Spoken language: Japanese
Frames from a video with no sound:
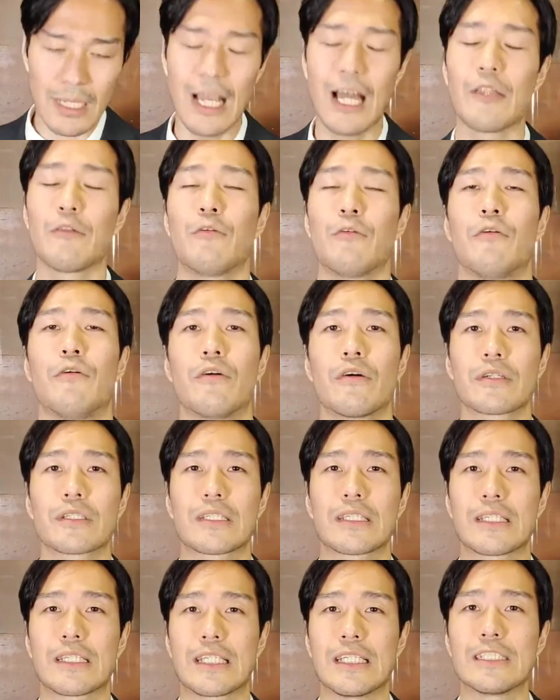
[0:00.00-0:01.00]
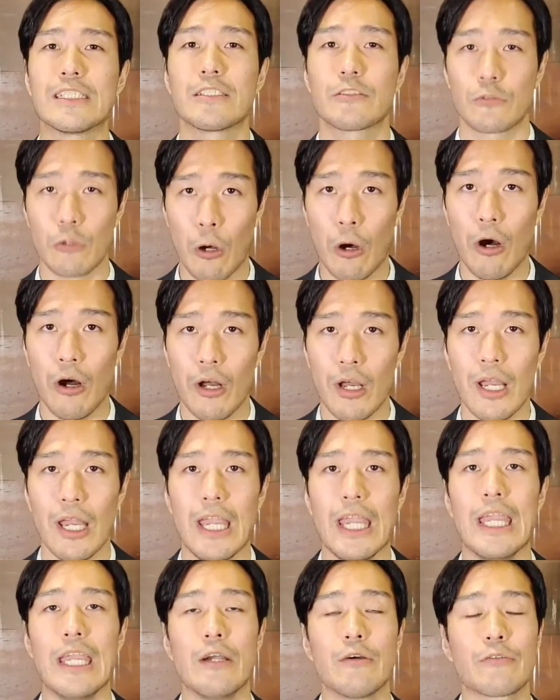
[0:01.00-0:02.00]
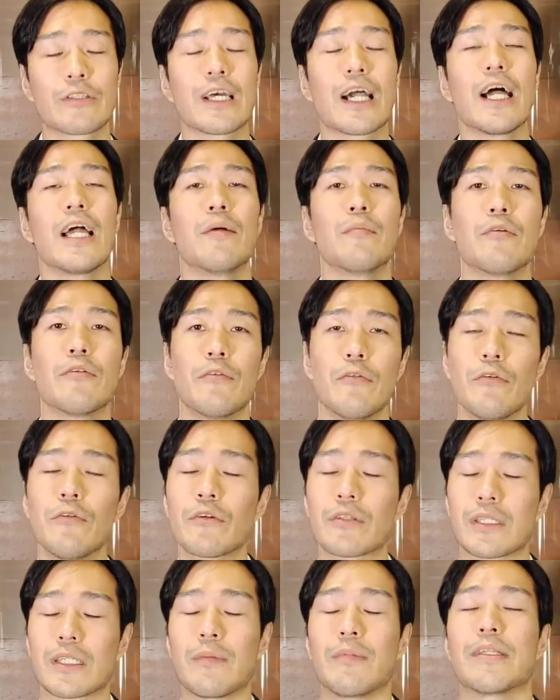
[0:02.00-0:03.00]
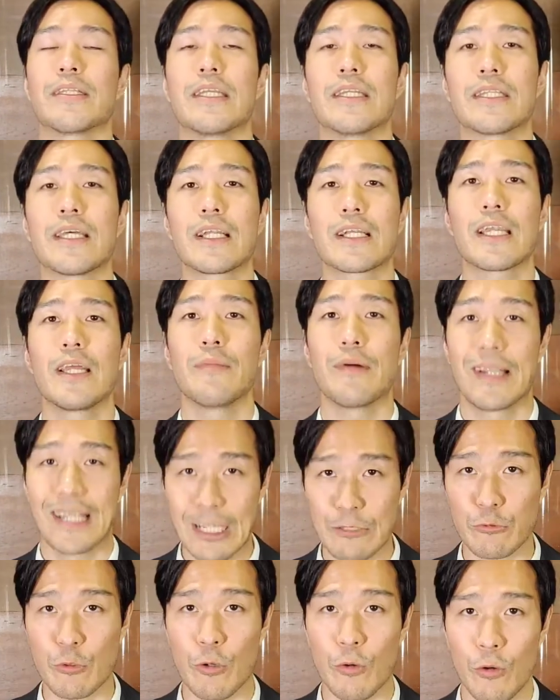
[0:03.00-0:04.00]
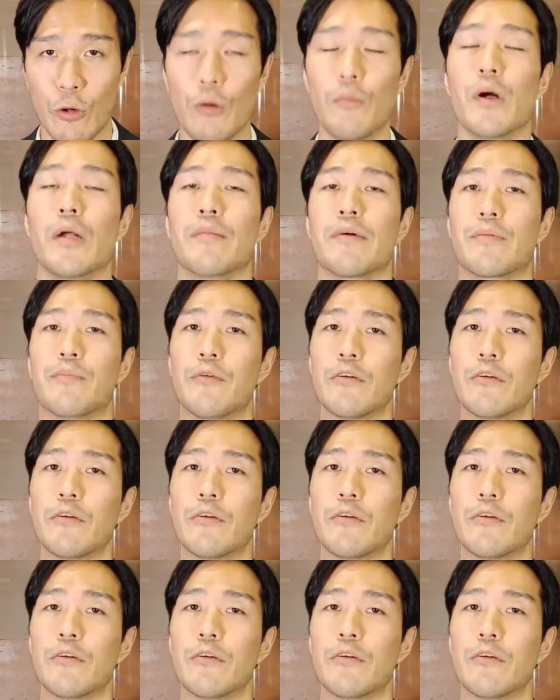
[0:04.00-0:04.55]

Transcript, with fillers: あのきちっと栄養の高いものを食べていただければなと思います。